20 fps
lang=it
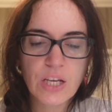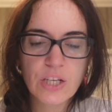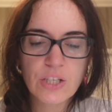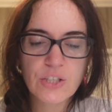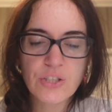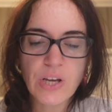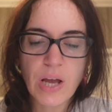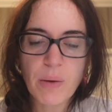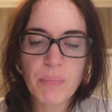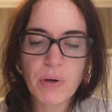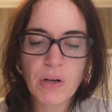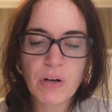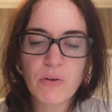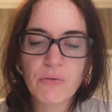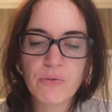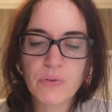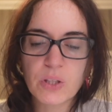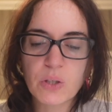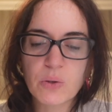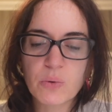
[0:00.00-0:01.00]
Chapel
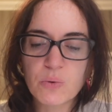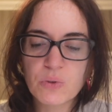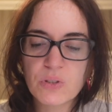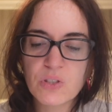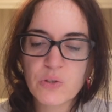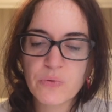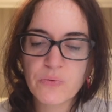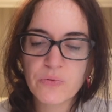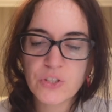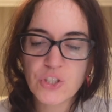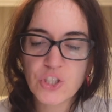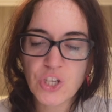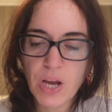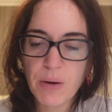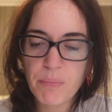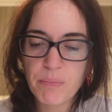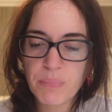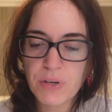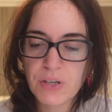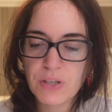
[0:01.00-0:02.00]
of the Good
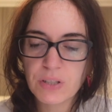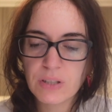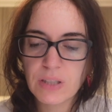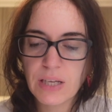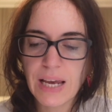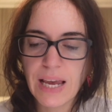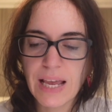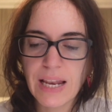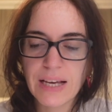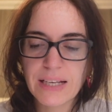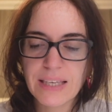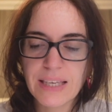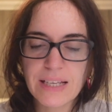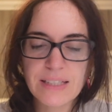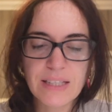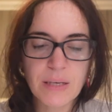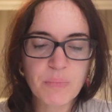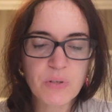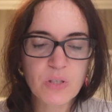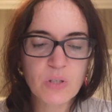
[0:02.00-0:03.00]
Shepherd è la
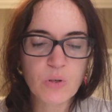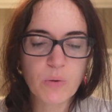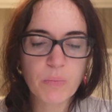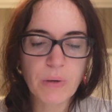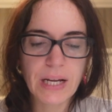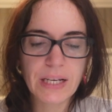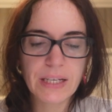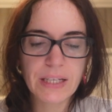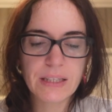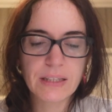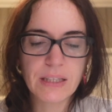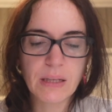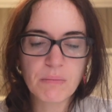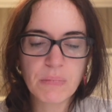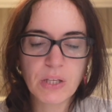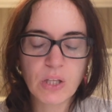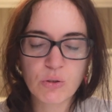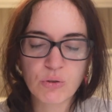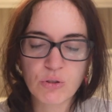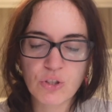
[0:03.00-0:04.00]
chiesa episcopale del
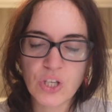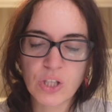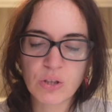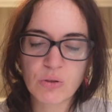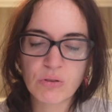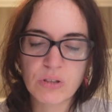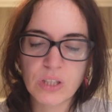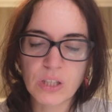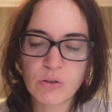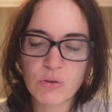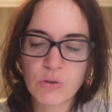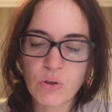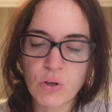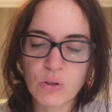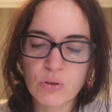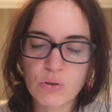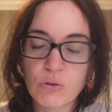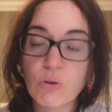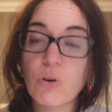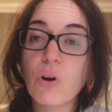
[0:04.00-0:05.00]

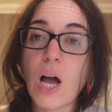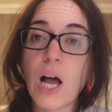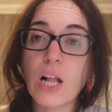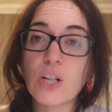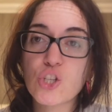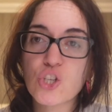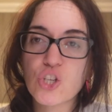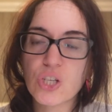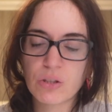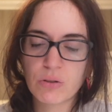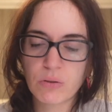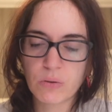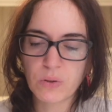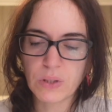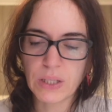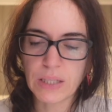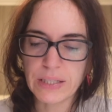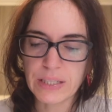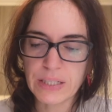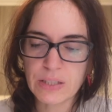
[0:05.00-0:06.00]
1888 al centro
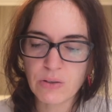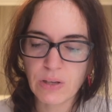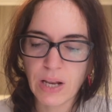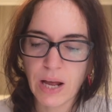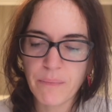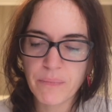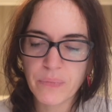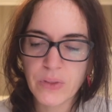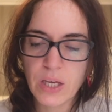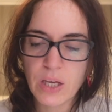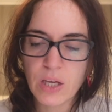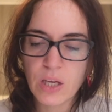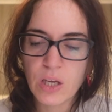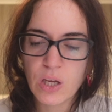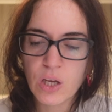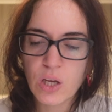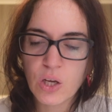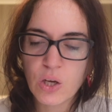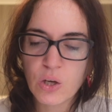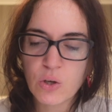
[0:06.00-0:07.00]
dell'isola
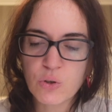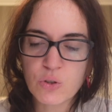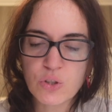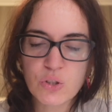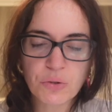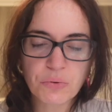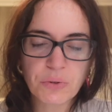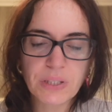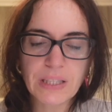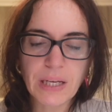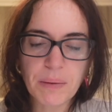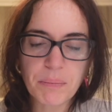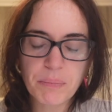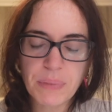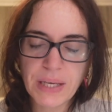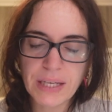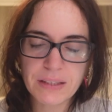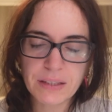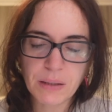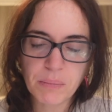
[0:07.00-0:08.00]
Costruita in
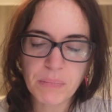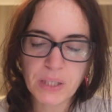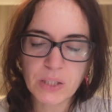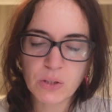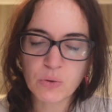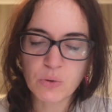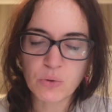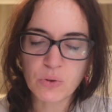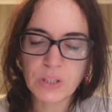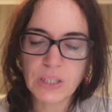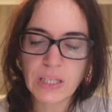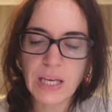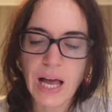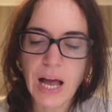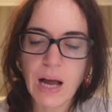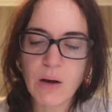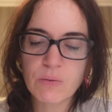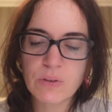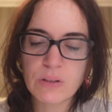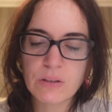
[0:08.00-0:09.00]
pietre e mattoni,
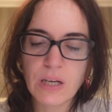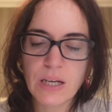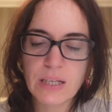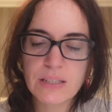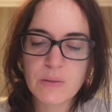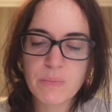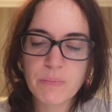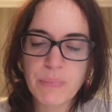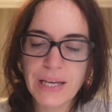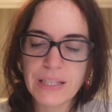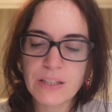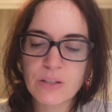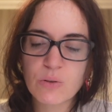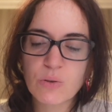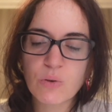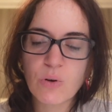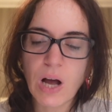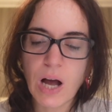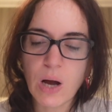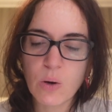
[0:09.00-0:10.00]
ha un
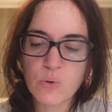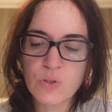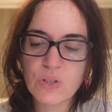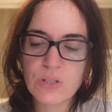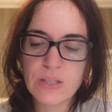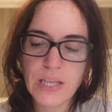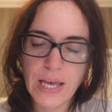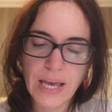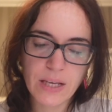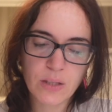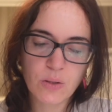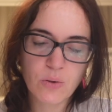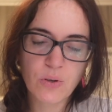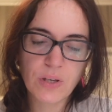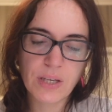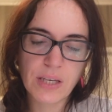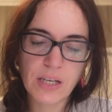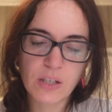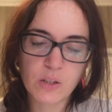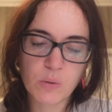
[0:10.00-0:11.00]
aspetto
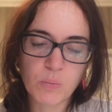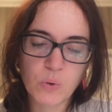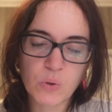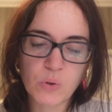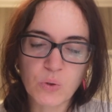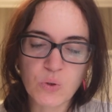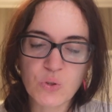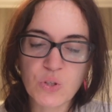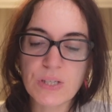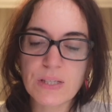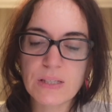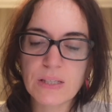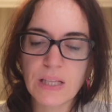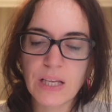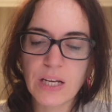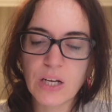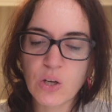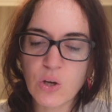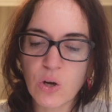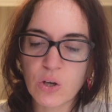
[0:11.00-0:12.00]
austero e armonioso in
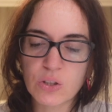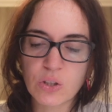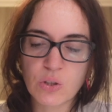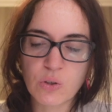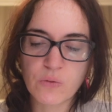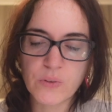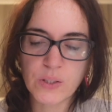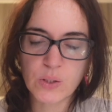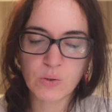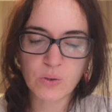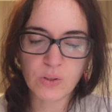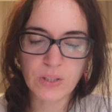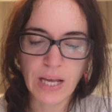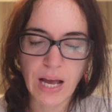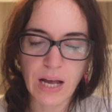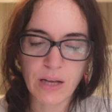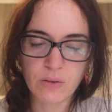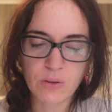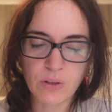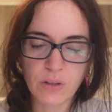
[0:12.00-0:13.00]
stile gotico
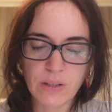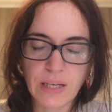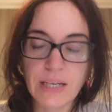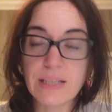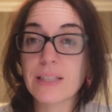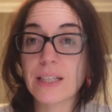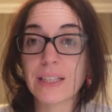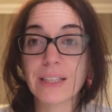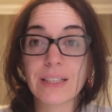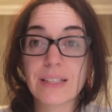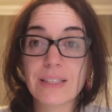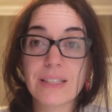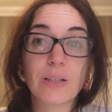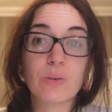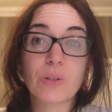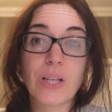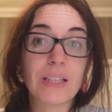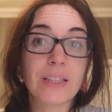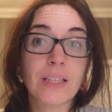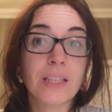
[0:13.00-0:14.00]
vittoriano. È stata
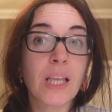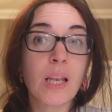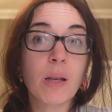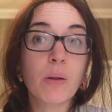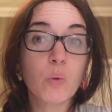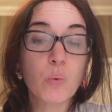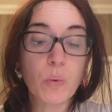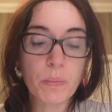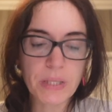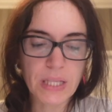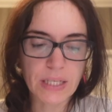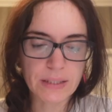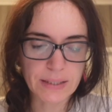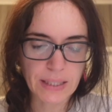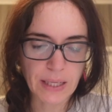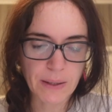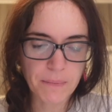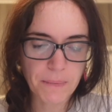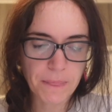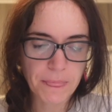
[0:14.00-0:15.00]
restaurata nel
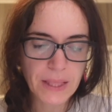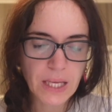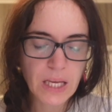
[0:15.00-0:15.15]
2003.